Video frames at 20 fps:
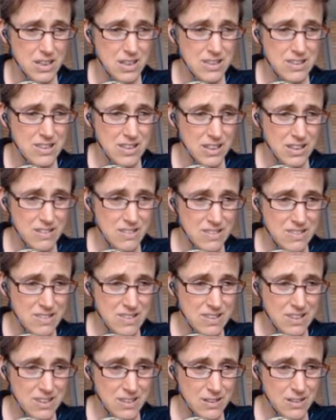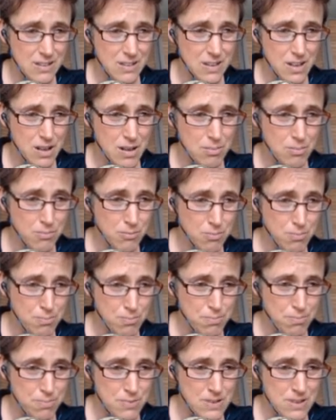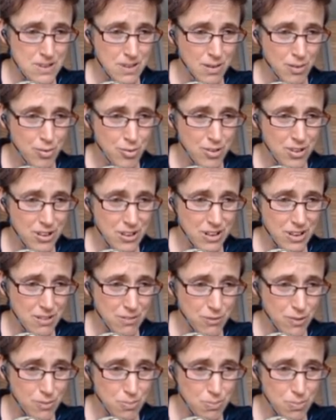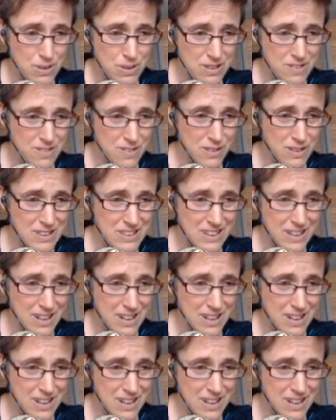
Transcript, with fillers: Dann die, ähm, die Frage von Pitt sollte